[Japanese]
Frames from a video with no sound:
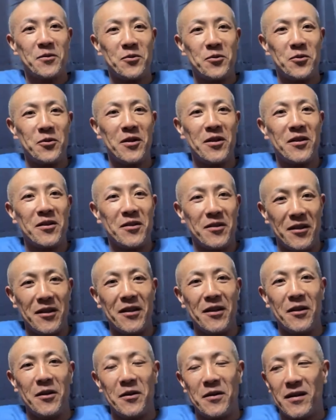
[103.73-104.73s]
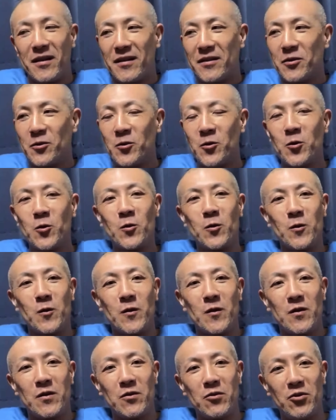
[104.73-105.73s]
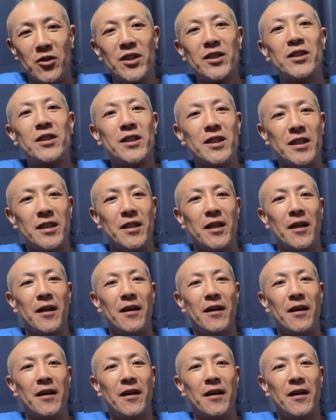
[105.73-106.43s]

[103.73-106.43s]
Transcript: そうなんかねちょっと嬉し